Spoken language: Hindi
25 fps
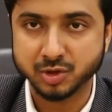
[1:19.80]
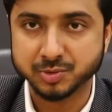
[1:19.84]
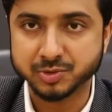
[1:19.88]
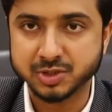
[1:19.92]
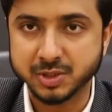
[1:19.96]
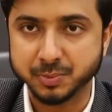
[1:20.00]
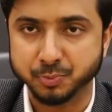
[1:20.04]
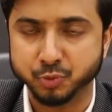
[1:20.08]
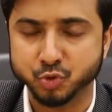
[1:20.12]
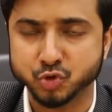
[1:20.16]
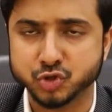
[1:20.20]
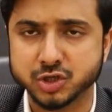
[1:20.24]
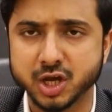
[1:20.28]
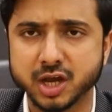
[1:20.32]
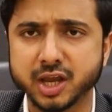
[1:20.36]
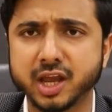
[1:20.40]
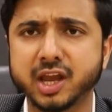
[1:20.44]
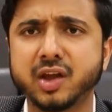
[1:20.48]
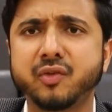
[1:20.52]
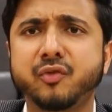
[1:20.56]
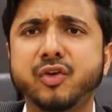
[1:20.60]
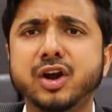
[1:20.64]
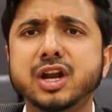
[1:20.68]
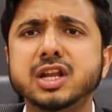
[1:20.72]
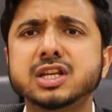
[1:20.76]
के एम से पूछा गया
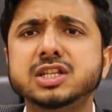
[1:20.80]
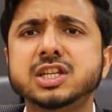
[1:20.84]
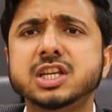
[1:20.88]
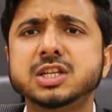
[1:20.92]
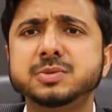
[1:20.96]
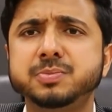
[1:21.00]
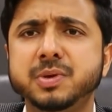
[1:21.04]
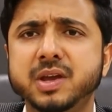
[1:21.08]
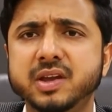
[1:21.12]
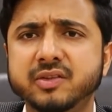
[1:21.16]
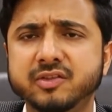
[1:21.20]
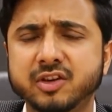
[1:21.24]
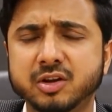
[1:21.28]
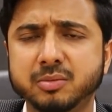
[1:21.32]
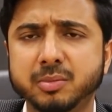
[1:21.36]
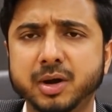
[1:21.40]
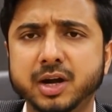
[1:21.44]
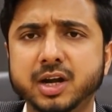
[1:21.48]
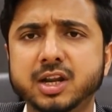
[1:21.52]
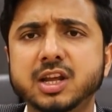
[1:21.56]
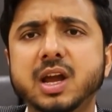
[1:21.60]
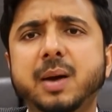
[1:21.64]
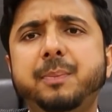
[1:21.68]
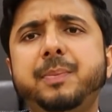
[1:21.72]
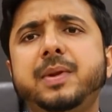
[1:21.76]
कि वट इज़ दिस बिहेवियर
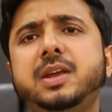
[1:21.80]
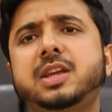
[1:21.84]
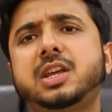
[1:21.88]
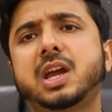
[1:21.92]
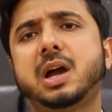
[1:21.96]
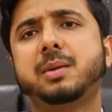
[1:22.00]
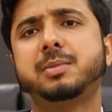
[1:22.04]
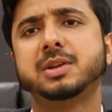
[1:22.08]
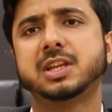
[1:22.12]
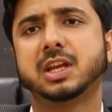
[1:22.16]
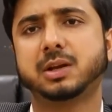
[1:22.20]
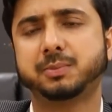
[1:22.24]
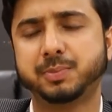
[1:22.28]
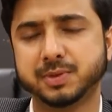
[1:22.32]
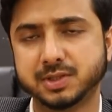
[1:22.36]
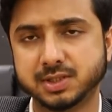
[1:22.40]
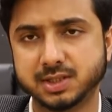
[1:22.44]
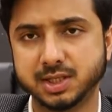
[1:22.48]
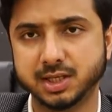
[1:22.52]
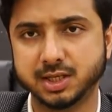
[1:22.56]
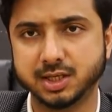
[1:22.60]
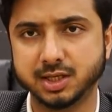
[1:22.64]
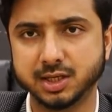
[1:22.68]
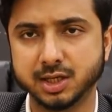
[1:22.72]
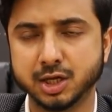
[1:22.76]
माइट ये आपने क्या मजाक
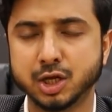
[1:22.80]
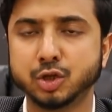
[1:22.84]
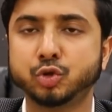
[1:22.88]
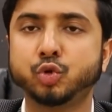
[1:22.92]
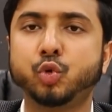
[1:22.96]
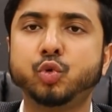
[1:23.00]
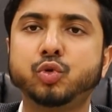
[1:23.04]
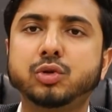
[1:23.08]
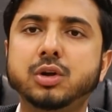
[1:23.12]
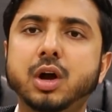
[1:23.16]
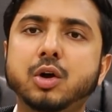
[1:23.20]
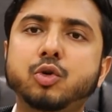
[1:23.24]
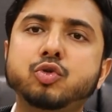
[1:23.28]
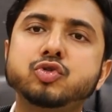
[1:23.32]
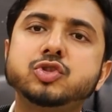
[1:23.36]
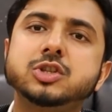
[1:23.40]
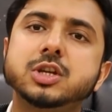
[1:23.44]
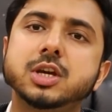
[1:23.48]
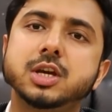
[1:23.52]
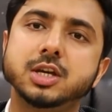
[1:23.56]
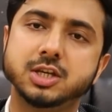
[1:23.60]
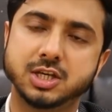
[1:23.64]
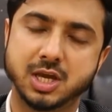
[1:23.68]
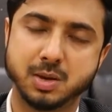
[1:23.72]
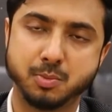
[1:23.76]
मस्ती की है तो उनका कुछ
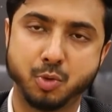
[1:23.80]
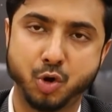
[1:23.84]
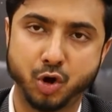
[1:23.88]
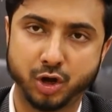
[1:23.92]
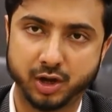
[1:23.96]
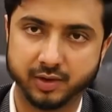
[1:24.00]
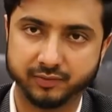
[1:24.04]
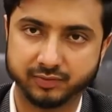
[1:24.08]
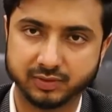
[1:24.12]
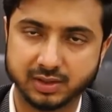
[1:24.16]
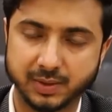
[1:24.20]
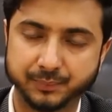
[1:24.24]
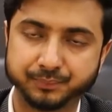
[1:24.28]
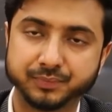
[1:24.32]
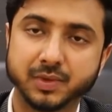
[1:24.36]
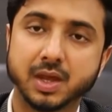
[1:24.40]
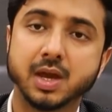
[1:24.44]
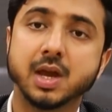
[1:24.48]
ये मौके था